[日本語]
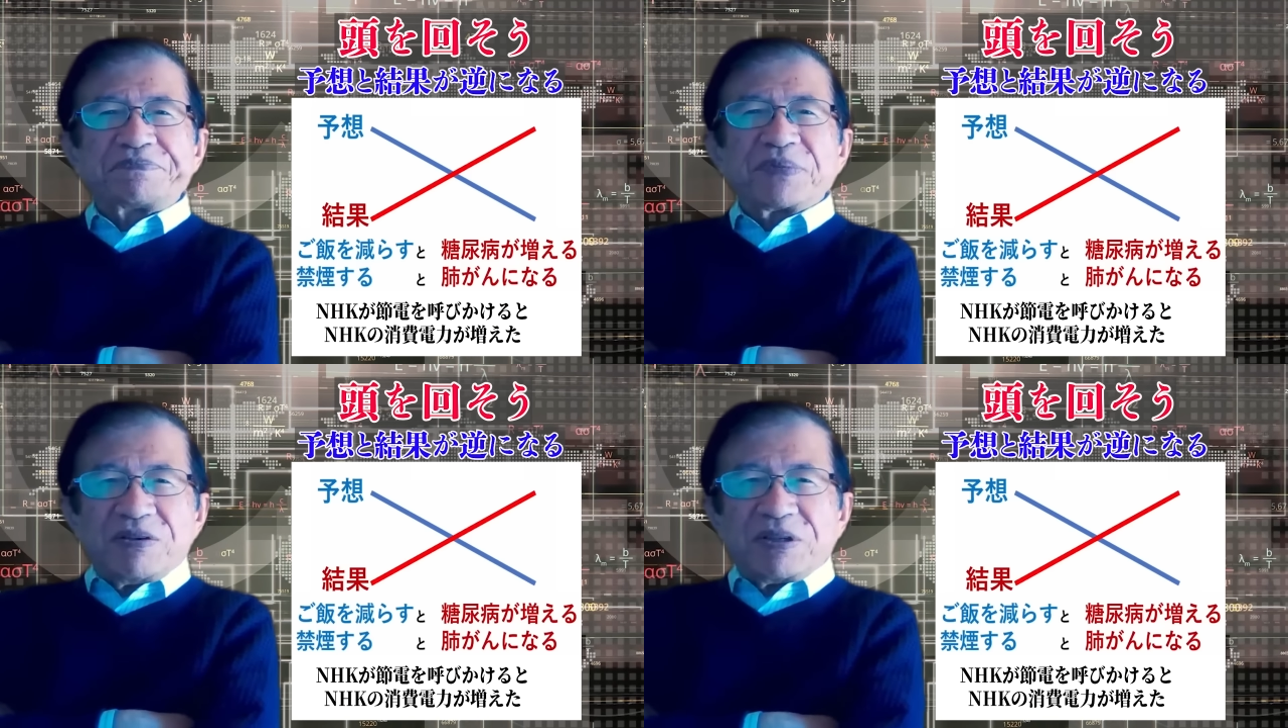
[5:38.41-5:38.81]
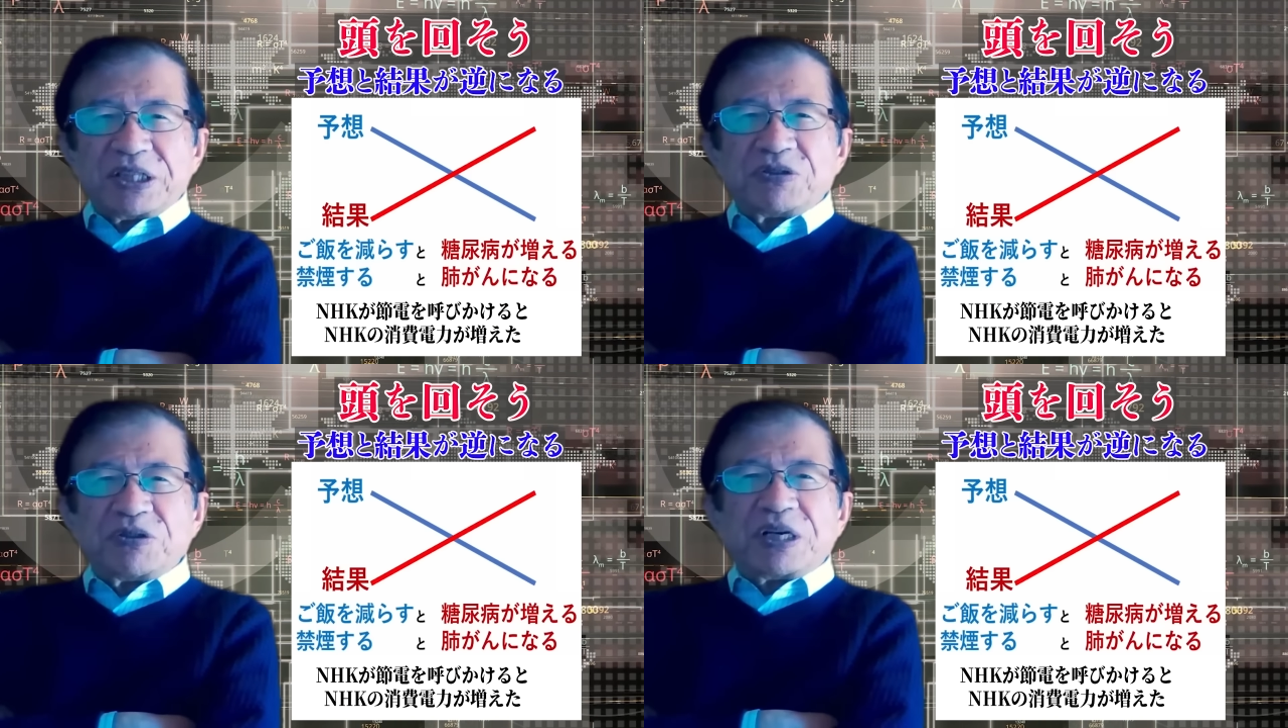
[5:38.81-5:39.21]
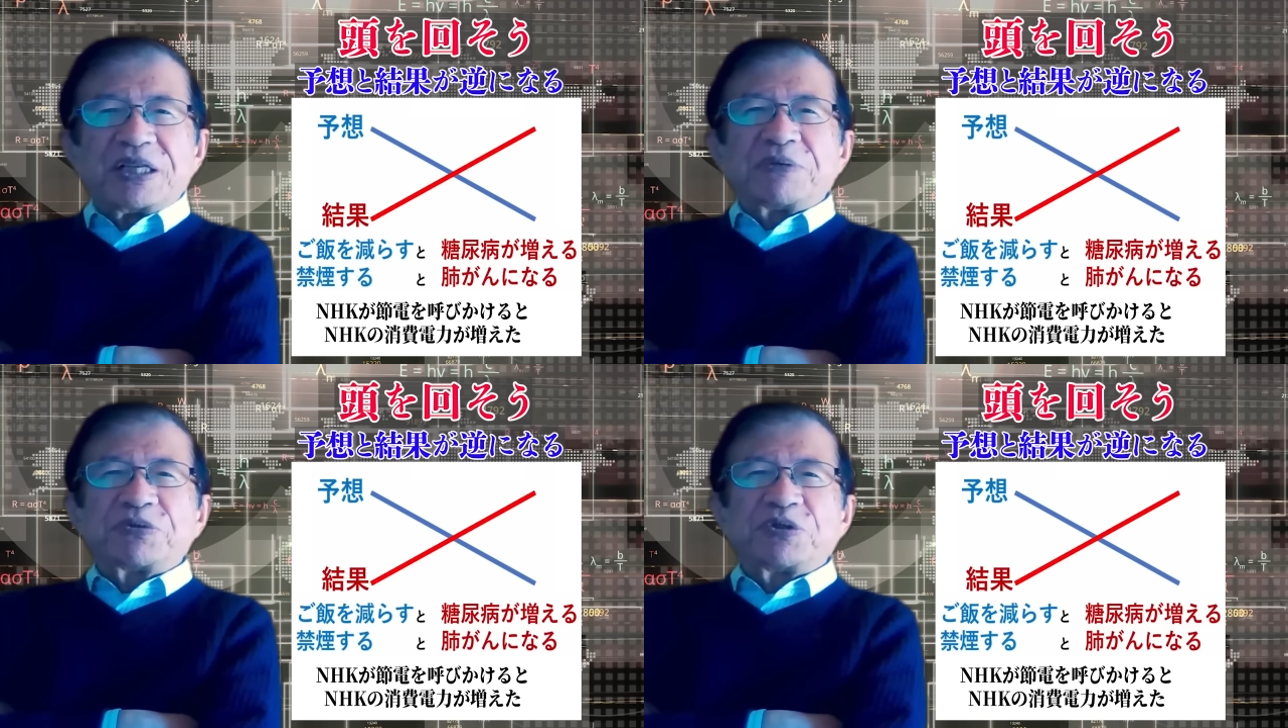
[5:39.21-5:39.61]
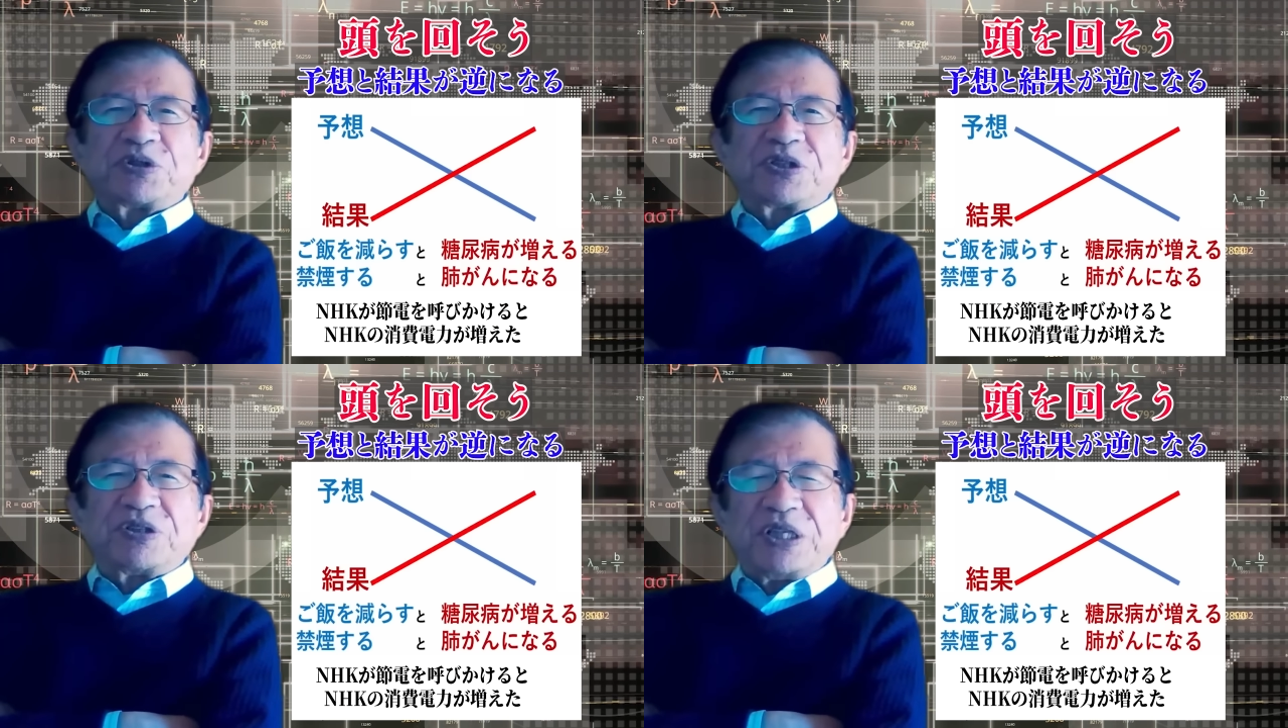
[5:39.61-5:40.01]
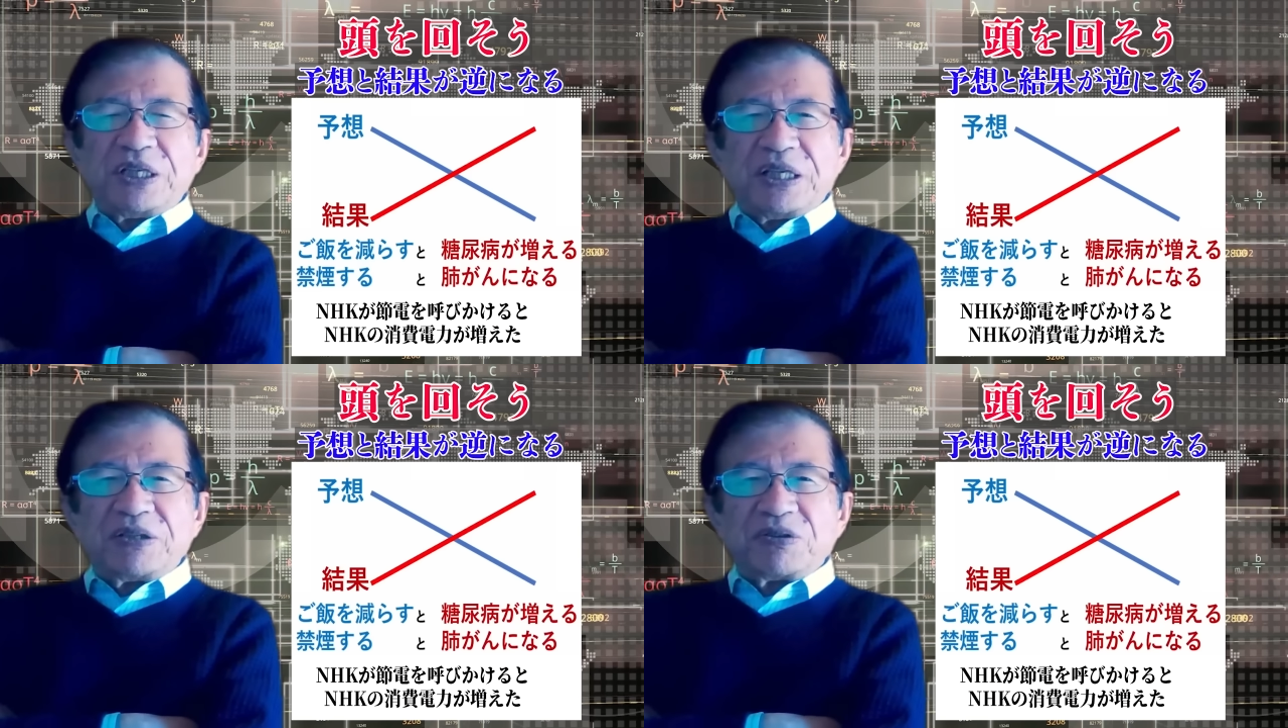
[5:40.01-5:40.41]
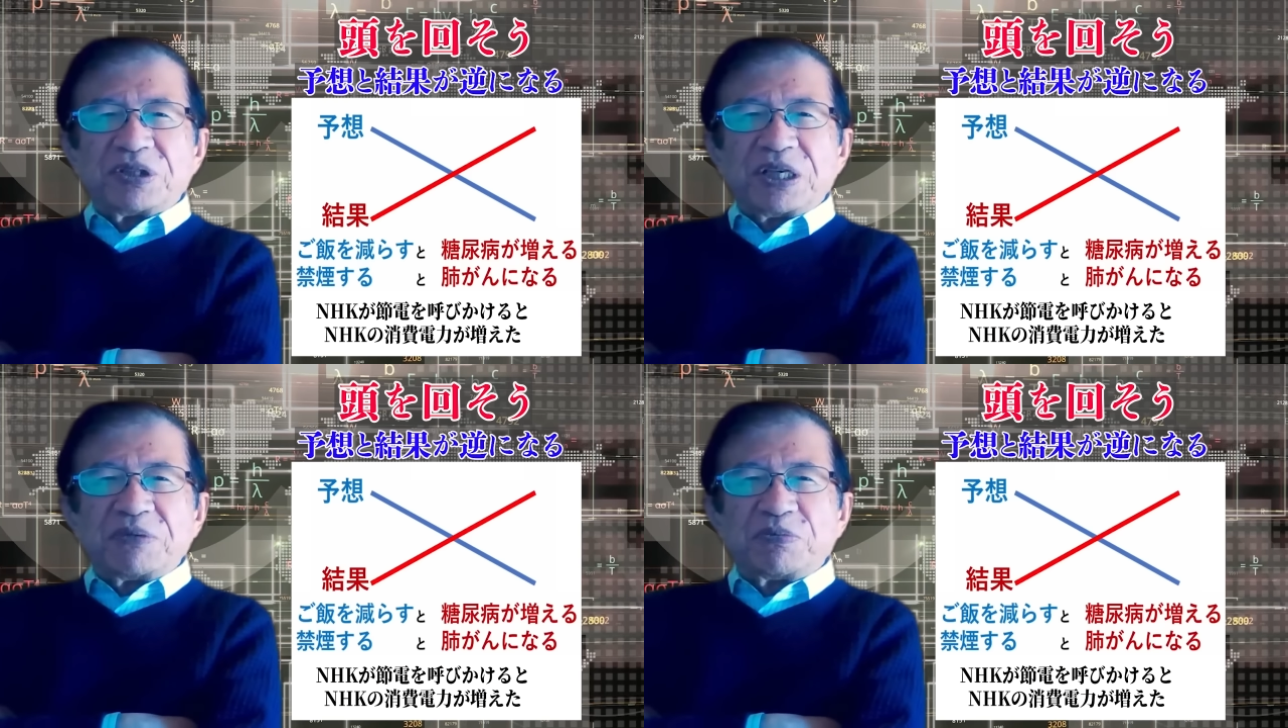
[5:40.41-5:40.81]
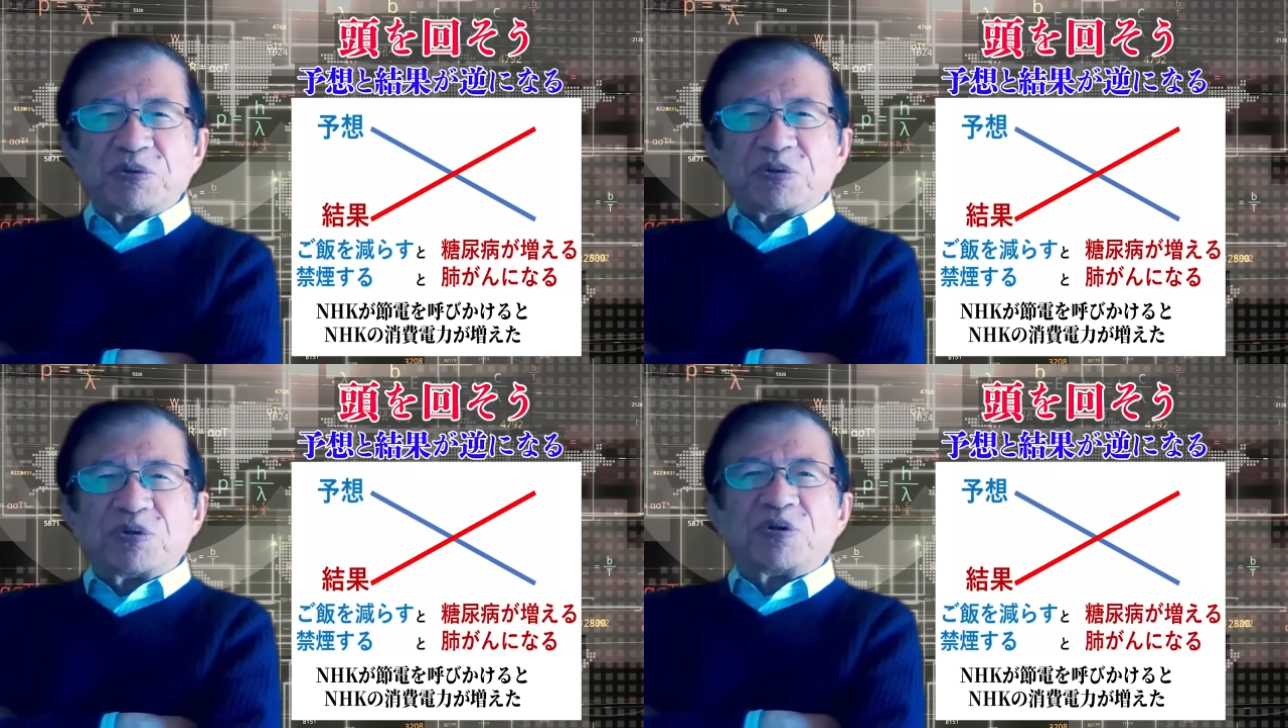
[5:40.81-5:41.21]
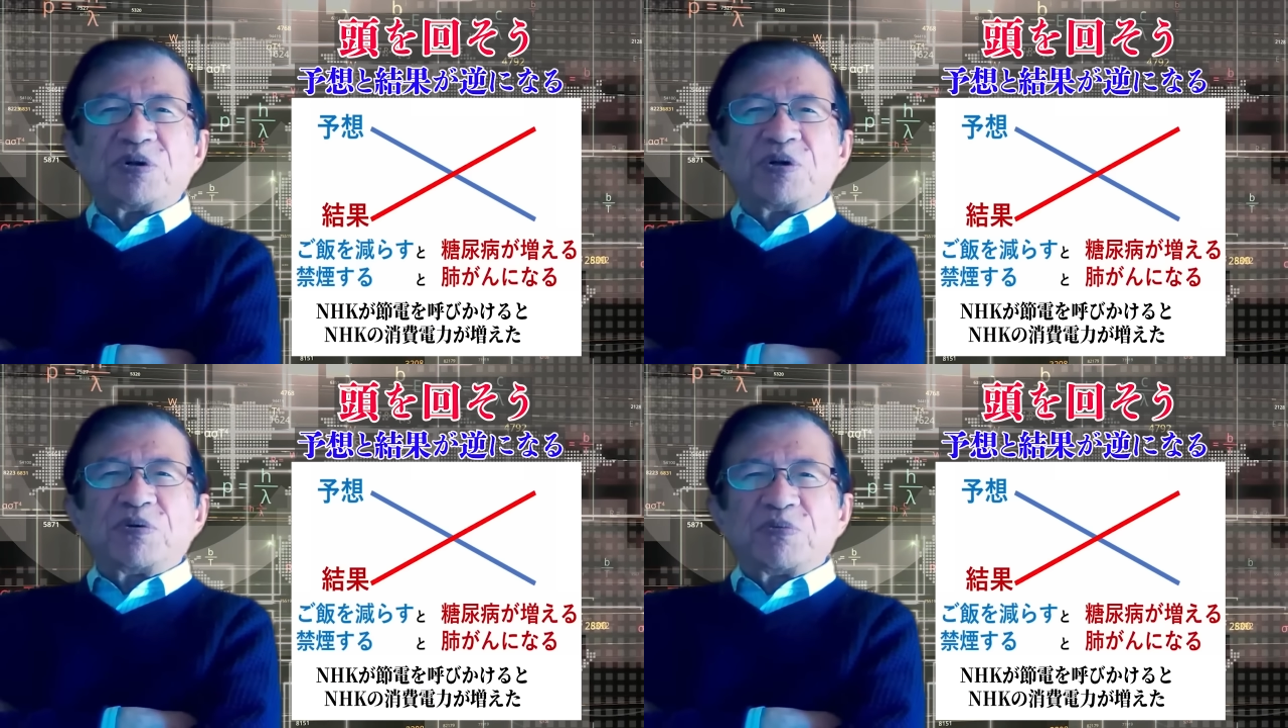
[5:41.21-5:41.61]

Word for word: 私の体もそうですけど、人間の細胞と